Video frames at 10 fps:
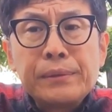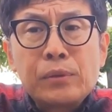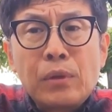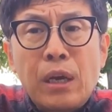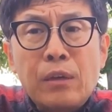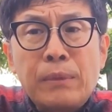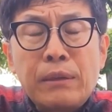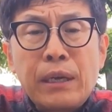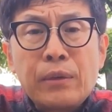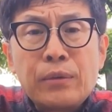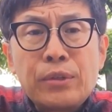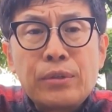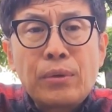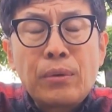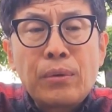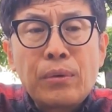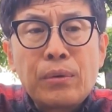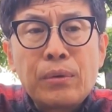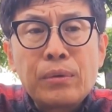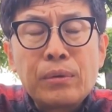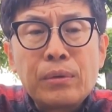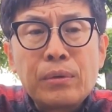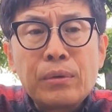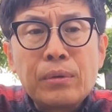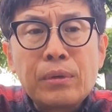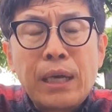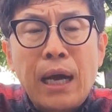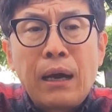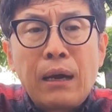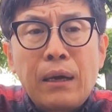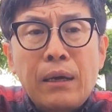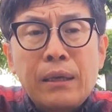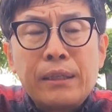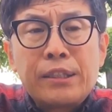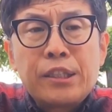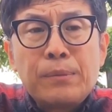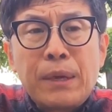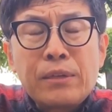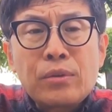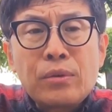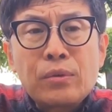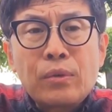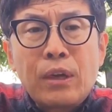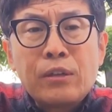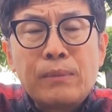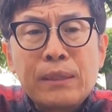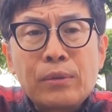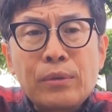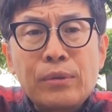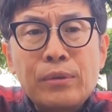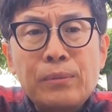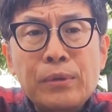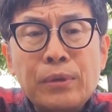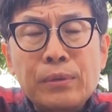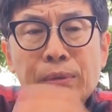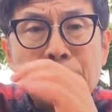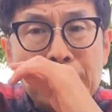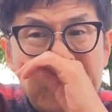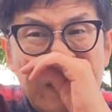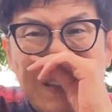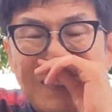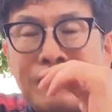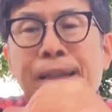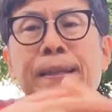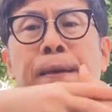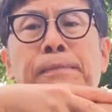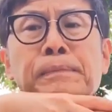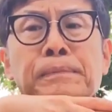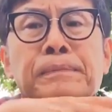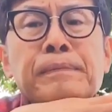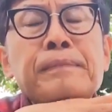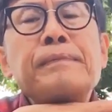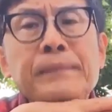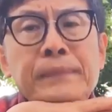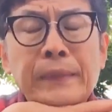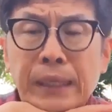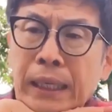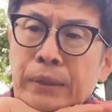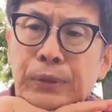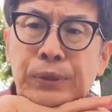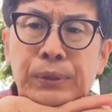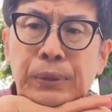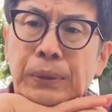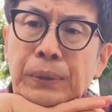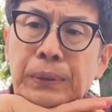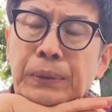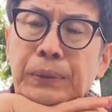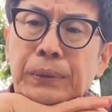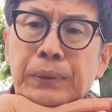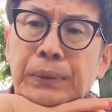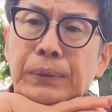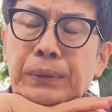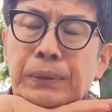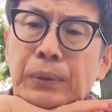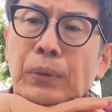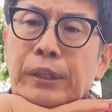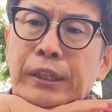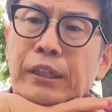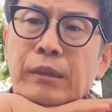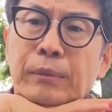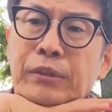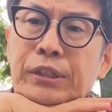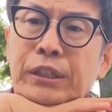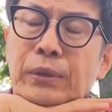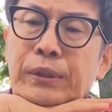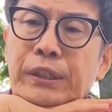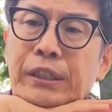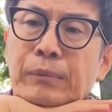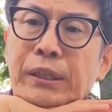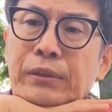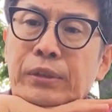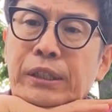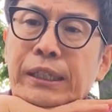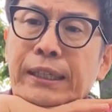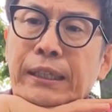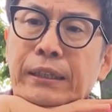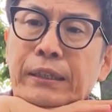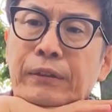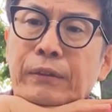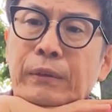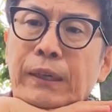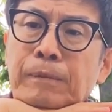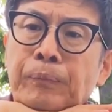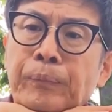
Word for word: トラウマのある人が一番そのトラウマというものと付き合う上で、ある種の合理的でもあるし非合理的でもある付き合い方っていうのは、